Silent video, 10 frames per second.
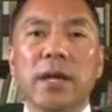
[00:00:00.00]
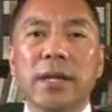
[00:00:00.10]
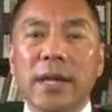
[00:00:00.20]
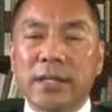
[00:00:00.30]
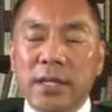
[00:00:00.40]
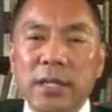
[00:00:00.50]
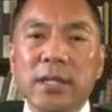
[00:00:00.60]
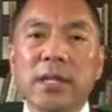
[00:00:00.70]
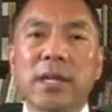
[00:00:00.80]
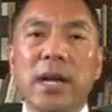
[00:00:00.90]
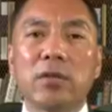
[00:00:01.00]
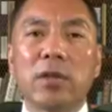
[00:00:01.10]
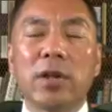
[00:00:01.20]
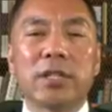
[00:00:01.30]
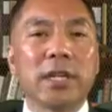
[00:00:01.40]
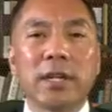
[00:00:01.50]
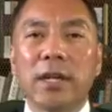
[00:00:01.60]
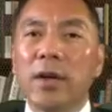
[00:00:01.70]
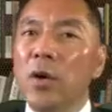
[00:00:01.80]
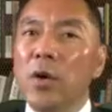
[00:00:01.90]
也真正的感受到了这个
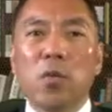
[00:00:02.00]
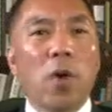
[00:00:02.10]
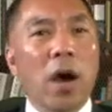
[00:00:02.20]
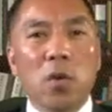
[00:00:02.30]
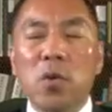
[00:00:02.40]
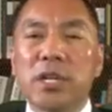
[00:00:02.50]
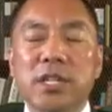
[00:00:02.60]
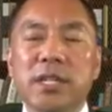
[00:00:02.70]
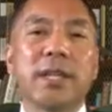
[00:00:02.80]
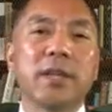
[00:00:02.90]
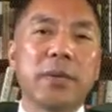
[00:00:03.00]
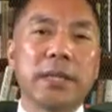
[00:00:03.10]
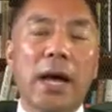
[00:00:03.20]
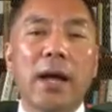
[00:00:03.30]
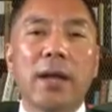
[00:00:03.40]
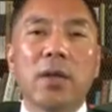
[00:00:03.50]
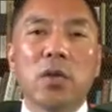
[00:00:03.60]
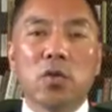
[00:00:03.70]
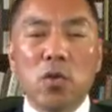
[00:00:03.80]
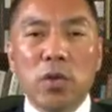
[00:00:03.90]
网络世界的伟大。
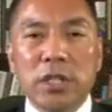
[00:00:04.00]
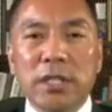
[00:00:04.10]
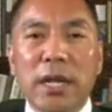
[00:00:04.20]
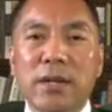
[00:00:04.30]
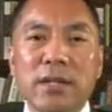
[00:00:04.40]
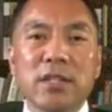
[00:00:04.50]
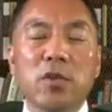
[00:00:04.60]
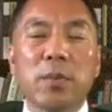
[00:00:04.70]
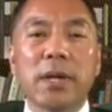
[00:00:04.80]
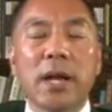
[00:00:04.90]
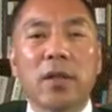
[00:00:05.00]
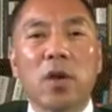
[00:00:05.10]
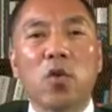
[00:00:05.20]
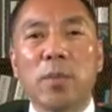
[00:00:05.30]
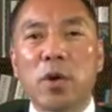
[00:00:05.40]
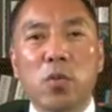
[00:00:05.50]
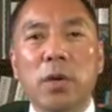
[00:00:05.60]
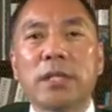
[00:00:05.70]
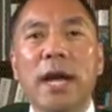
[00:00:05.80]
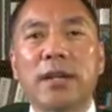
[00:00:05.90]
通过这件事情，我们也看到了我们
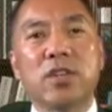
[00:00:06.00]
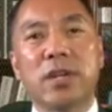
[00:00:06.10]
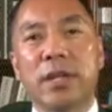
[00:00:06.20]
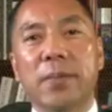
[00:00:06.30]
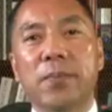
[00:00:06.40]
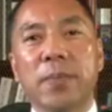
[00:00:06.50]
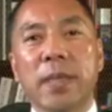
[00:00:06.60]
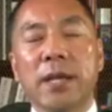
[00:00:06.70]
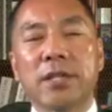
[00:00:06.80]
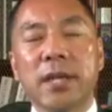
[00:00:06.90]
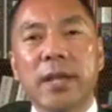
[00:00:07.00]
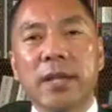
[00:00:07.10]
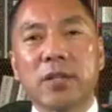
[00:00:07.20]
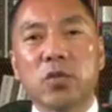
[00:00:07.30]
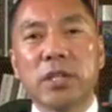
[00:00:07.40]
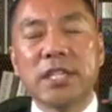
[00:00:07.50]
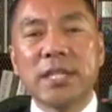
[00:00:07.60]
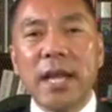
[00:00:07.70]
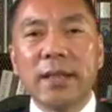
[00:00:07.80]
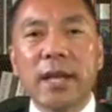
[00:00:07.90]
国家治理现在是对
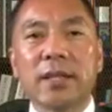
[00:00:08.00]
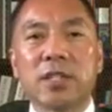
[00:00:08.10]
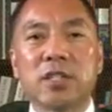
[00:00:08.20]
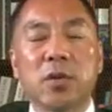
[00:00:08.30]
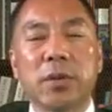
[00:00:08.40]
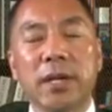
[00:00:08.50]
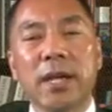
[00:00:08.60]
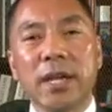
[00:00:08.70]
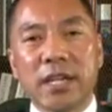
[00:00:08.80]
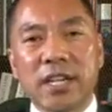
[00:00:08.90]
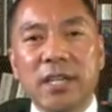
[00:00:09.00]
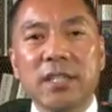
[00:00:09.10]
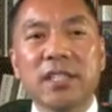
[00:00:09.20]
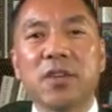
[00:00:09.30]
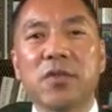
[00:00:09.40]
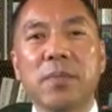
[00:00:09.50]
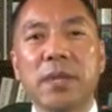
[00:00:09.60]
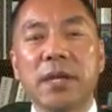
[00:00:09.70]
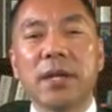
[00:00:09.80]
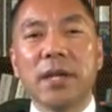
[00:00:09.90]
现代的社会科技的文
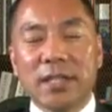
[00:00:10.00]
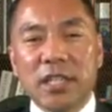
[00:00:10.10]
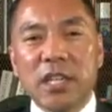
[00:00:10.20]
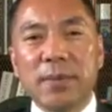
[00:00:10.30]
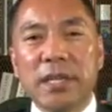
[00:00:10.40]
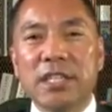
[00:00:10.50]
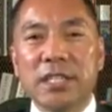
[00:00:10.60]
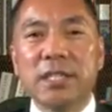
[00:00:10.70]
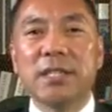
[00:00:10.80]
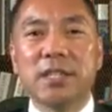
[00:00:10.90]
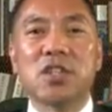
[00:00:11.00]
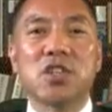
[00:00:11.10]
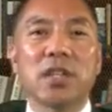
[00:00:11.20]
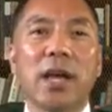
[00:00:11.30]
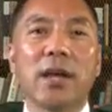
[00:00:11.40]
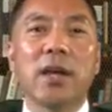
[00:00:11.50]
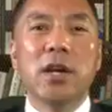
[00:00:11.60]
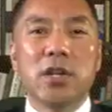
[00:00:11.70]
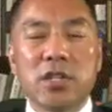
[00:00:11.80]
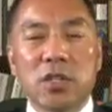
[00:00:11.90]
明特别的欣喜，时代
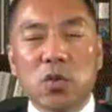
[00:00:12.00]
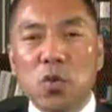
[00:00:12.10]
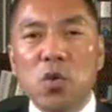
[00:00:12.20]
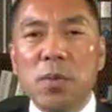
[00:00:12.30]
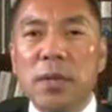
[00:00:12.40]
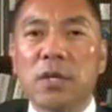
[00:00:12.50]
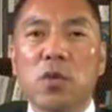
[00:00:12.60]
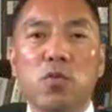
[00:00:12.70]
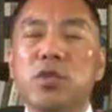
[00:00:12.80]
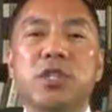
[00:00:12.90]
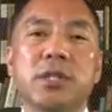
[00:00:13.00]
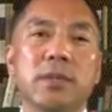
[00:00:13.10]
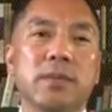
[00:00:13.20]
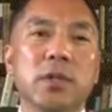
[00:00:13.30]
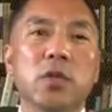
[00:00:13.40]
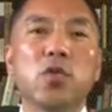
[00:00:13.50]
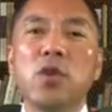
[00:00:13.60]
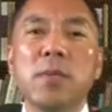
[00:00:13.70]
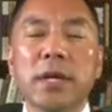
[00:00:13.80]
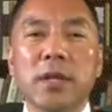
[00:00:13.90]
是多么的无知，
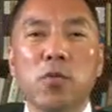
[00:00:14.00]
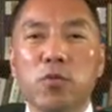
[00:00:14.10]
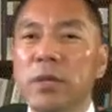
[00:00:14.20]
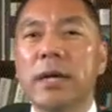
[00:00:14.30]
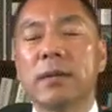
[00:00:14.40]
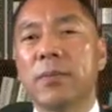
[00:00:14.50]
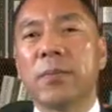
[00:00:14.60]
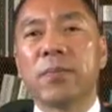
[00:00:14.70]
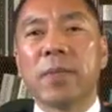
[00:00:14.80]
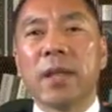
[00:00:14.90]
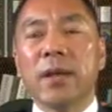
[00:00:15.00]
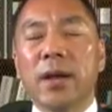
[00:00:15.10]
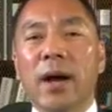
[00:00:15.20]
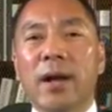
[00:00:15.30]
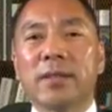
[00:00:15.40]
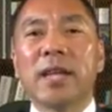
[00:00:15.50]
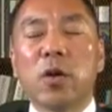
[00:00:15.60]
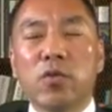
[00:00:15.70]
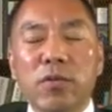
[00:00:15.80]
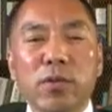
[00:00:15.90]
多么的无能。啊，在
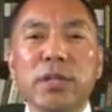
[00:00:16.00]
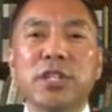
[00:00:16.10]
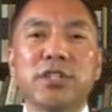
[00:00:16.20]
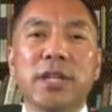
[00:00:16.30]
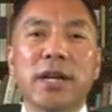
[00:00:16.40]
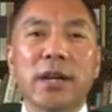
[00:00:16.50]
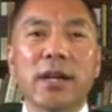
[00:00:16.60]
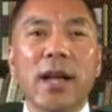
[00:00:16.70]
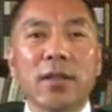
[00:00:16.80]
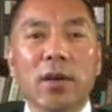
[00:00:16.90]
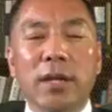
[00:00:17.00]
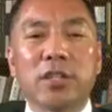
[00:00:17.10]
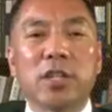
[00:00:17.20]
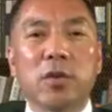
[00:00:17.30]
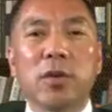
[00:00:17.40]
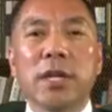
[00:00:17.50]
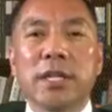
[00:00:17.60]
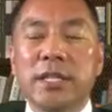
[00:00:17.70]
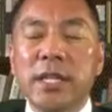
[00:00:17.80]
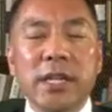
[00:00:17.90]
郭文贵的事件上看到了这种
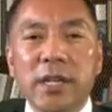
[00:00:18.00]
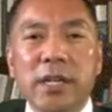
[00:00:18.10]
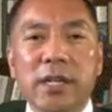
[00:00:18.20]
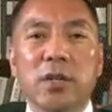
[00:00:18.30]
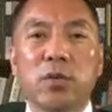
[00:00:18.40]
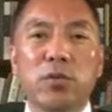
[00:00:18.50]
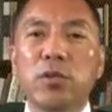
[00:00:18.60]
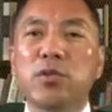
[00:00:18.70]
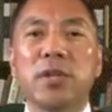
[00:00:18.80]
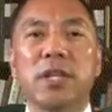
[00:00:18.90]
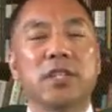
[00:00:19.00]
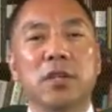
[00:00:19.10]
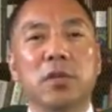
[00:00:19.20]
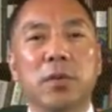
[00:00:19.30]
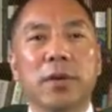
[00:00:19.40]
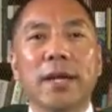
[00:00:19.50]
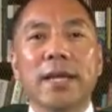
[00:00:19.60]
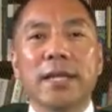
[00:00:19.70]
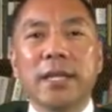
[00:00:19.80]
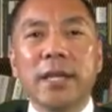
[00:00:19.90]
一个个愚蠢的行动，
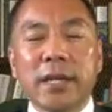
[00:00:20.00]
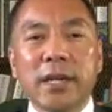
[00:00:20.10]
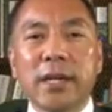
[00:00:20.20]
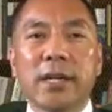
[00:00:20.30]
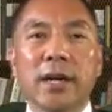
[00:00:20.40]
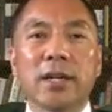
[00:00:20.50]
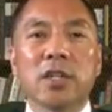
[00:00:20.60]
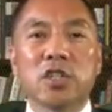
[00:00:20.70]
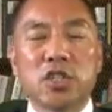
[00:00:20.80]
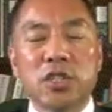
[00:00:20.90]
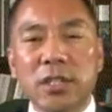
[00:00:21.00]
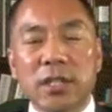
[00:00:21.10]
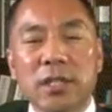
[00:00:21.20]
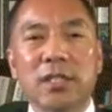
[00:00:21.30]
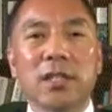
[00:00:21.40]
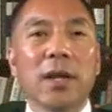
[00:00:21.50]
一个个失德失